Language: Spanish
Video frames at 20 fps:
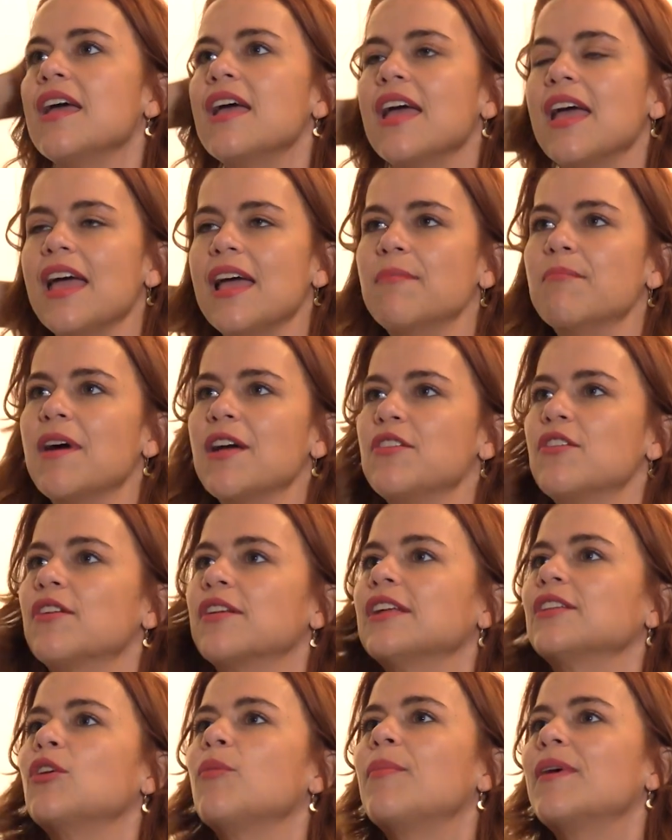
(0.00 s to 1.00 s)
El mayor
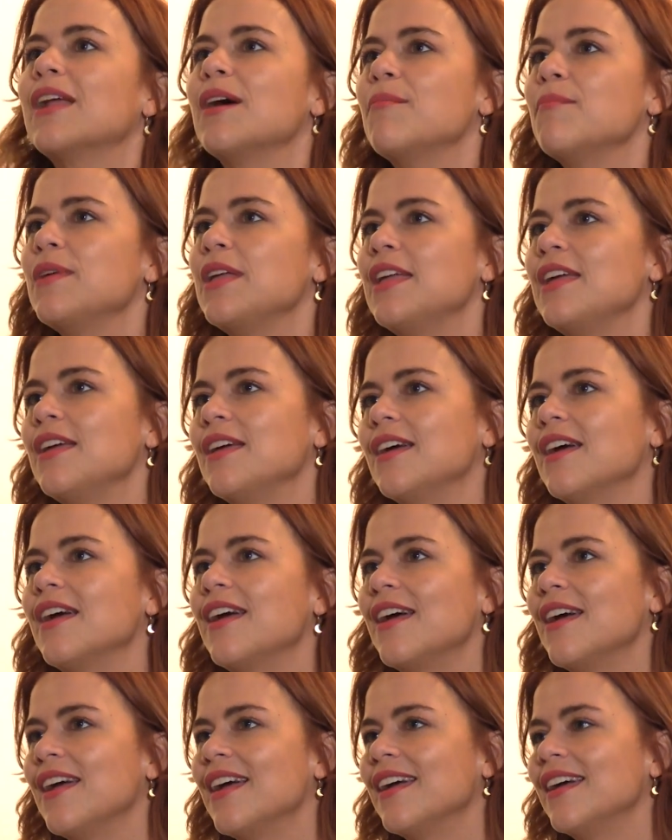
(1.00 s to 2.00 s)
reto para mí
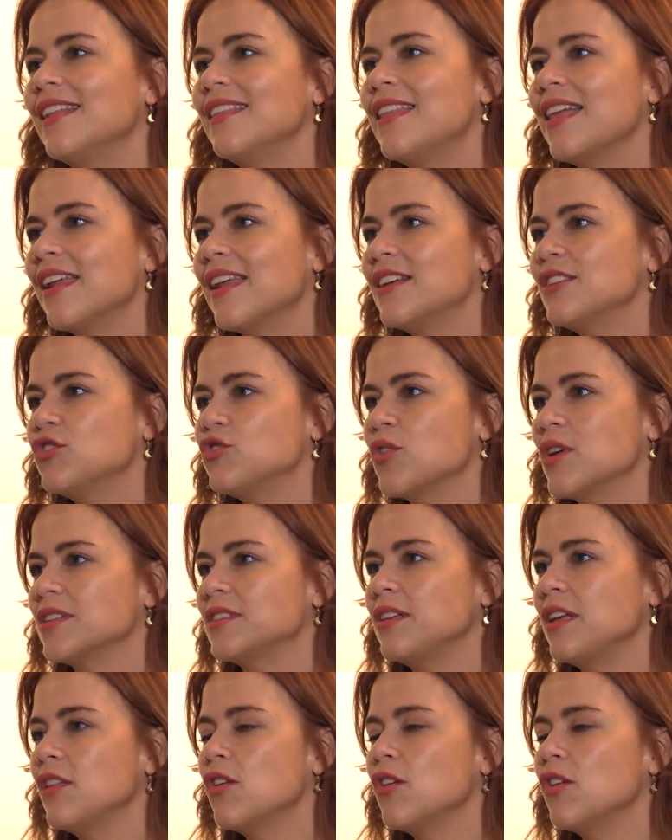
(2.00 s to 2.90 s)
en el derecho ha sido